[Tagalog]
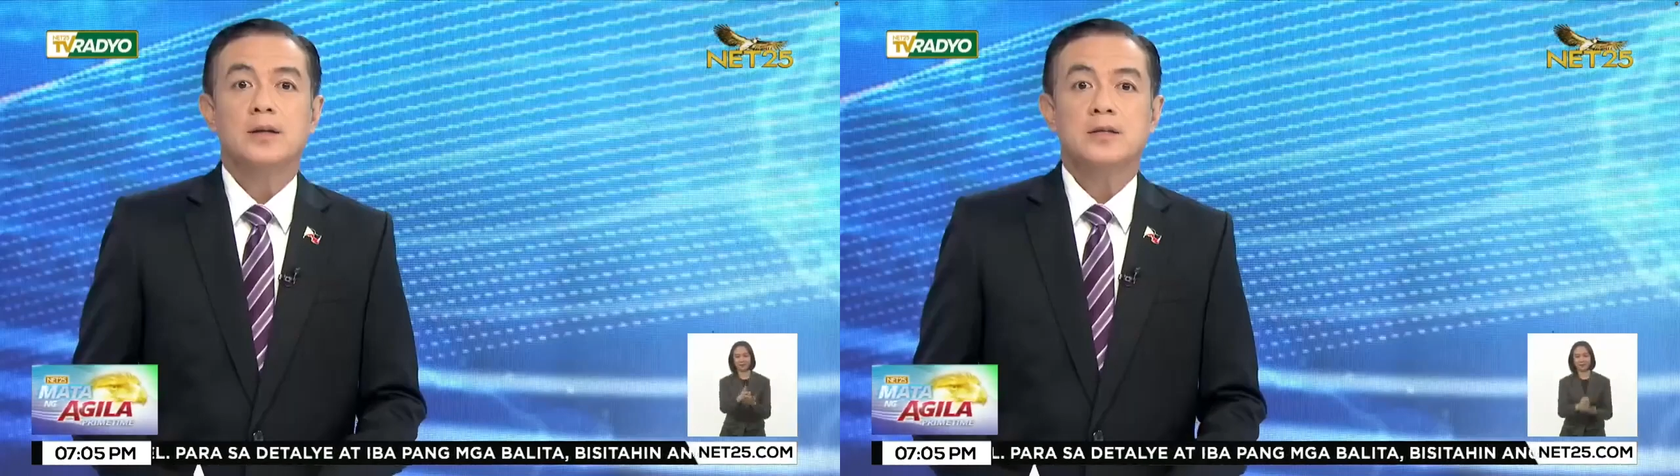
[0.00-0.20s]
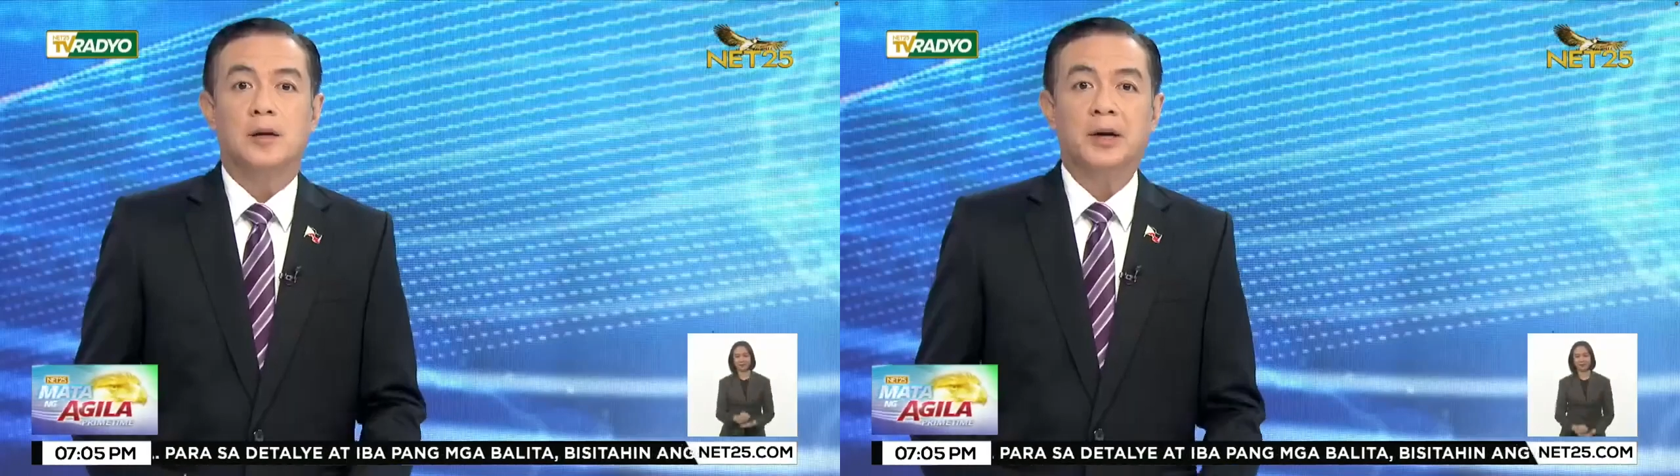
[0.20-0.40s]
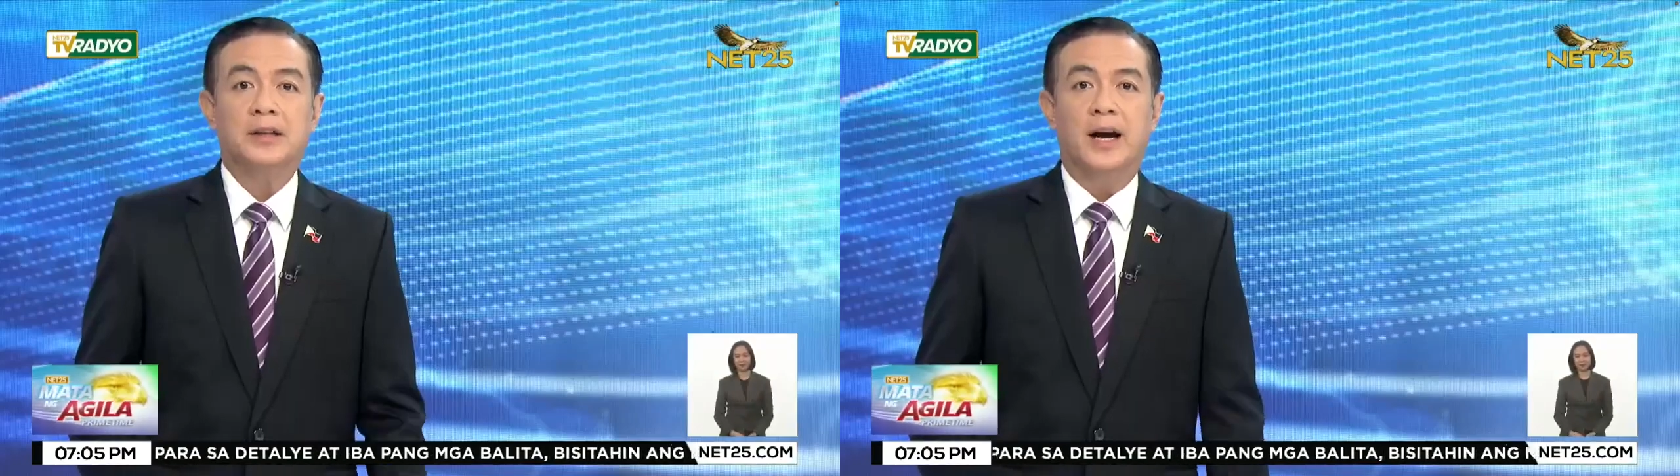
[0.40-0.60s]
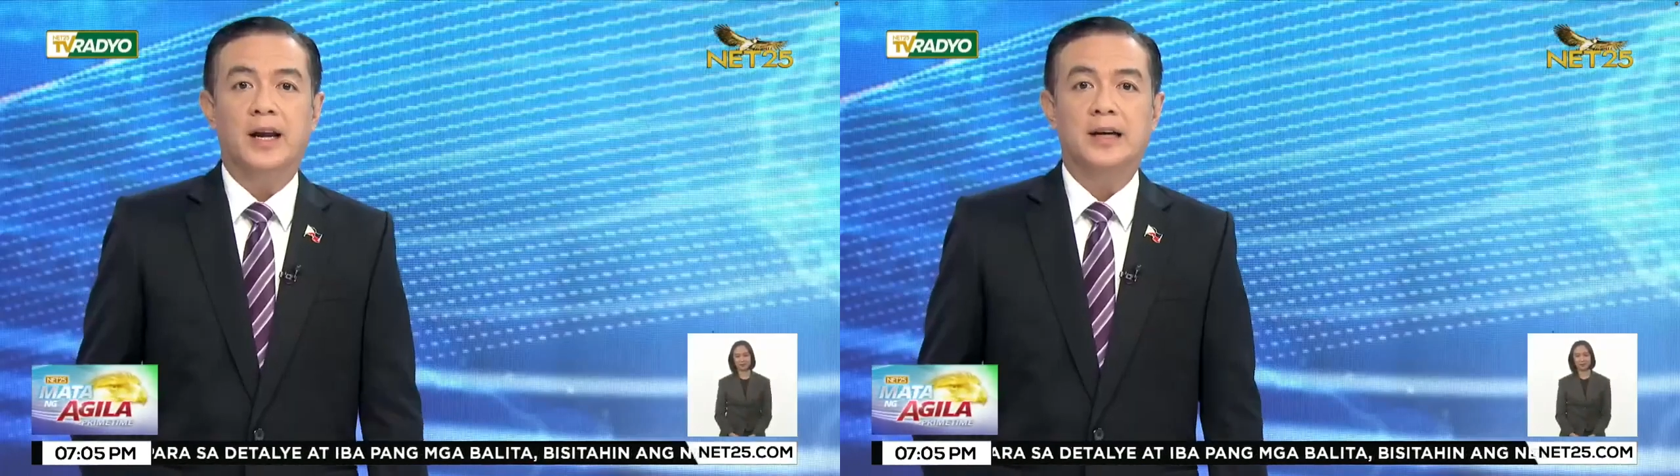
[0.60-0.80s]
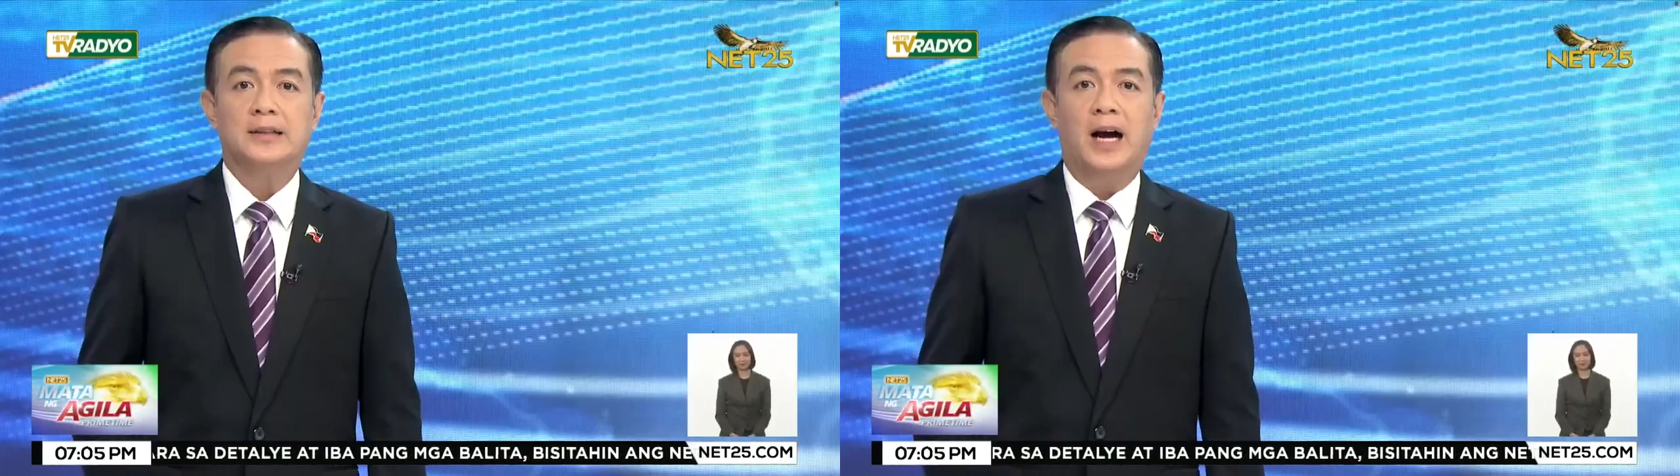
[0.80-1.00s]

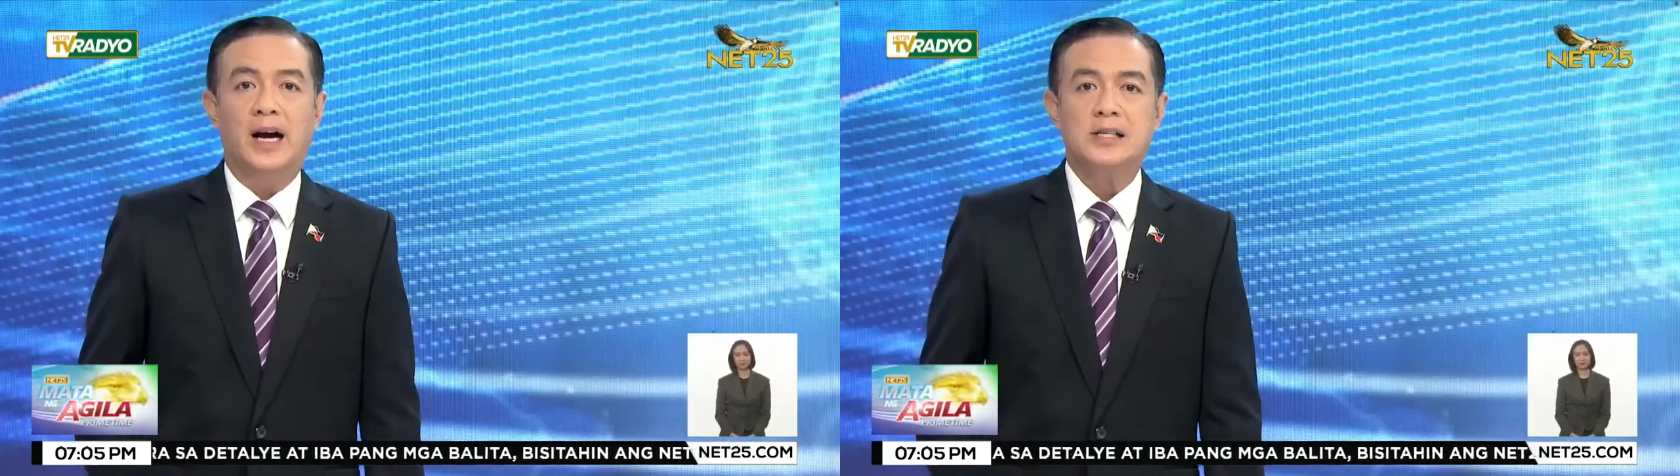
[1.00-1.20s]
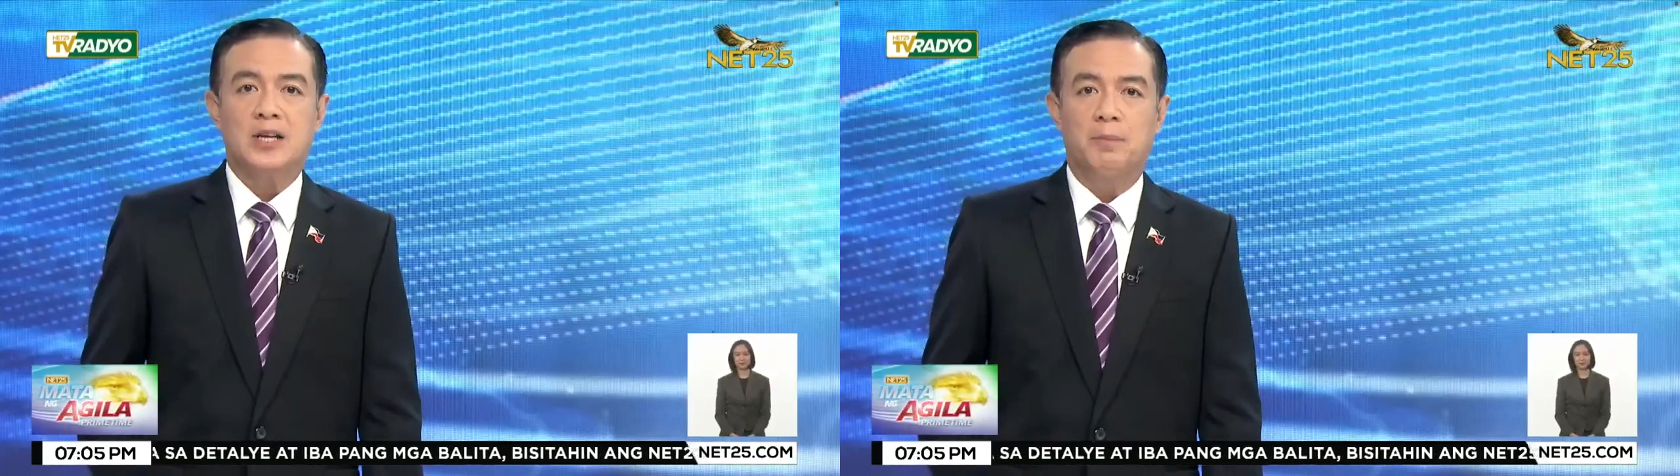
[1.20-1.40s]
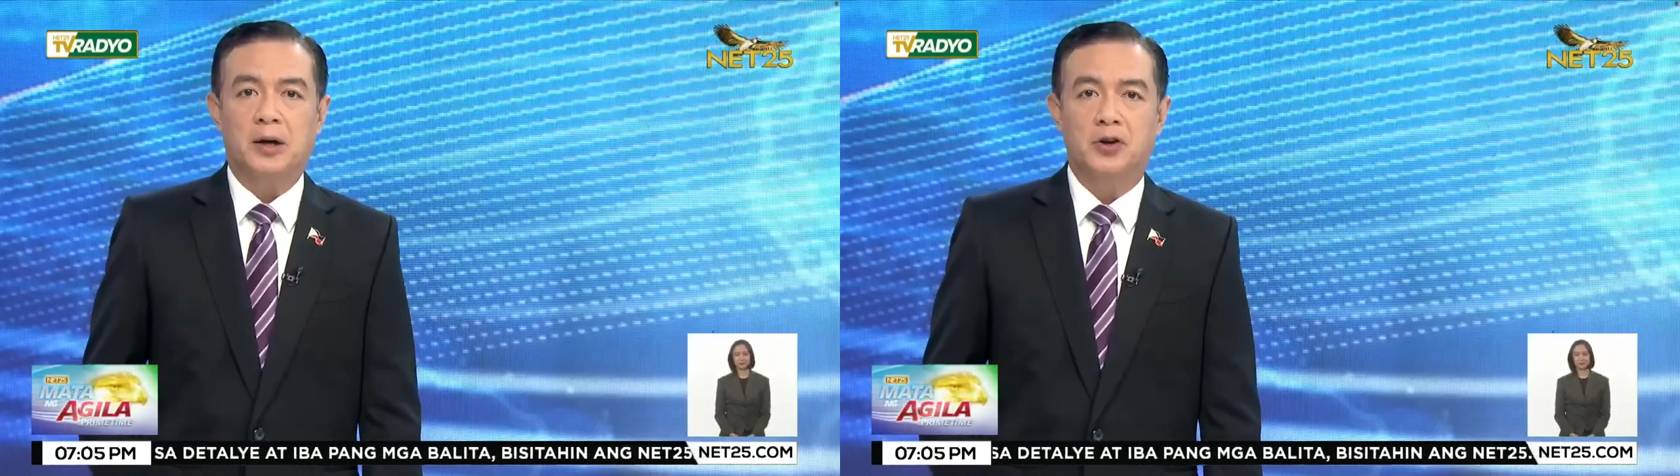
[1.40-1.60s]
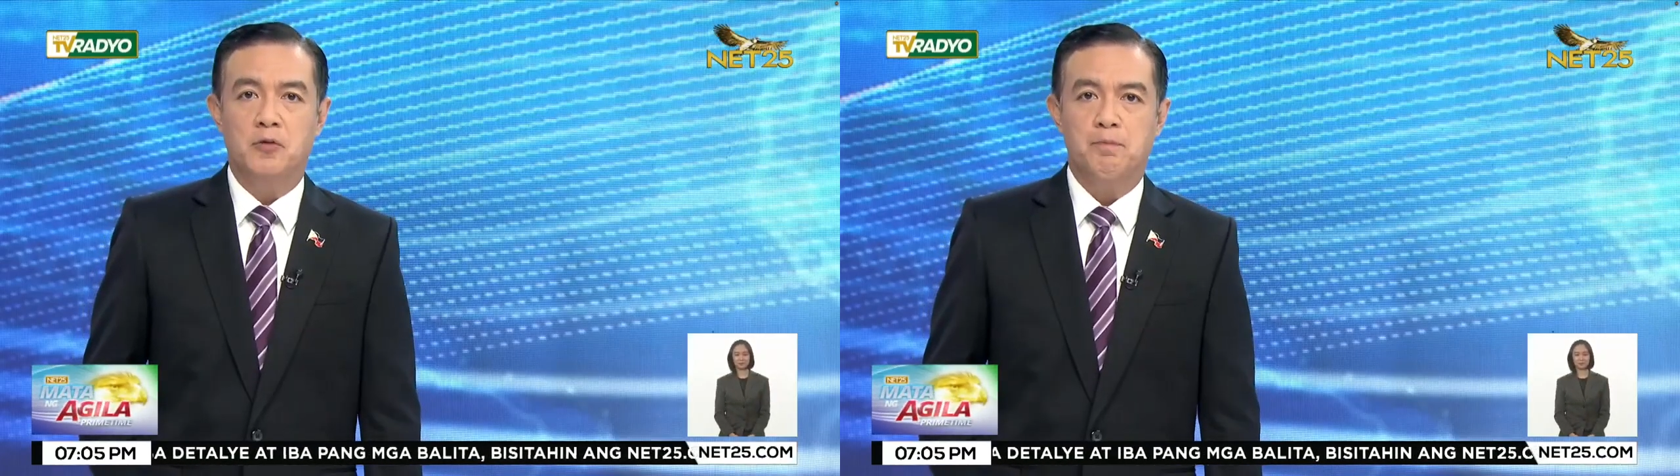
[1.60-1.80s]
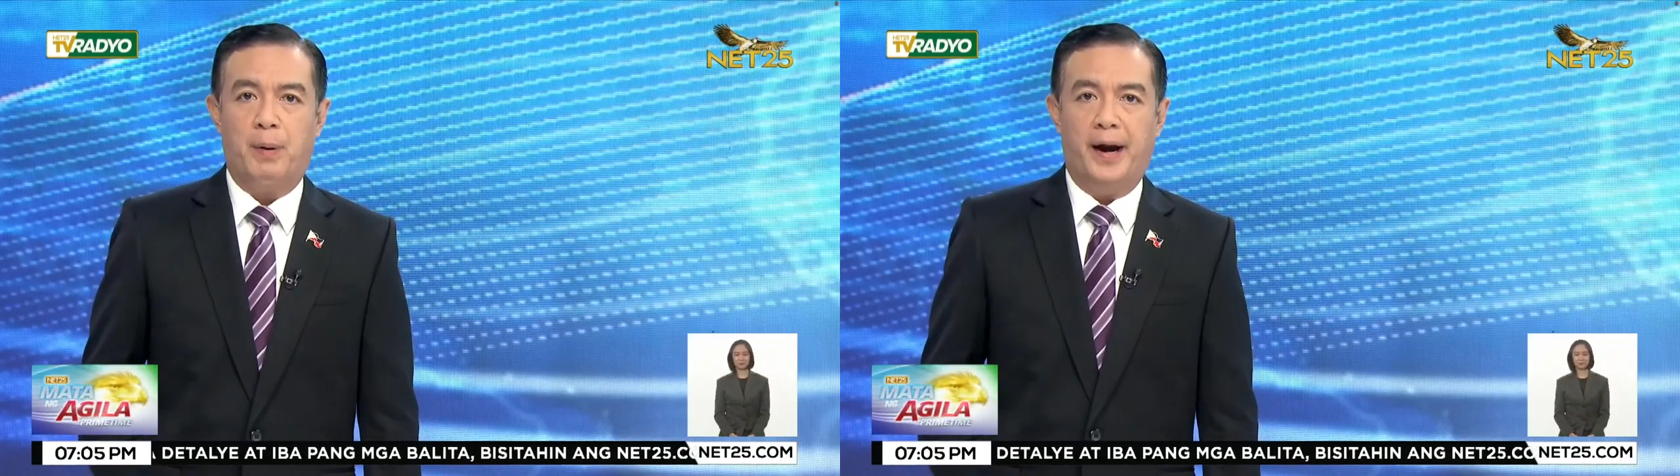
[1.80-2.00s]
Samantala, dahil sa bagyong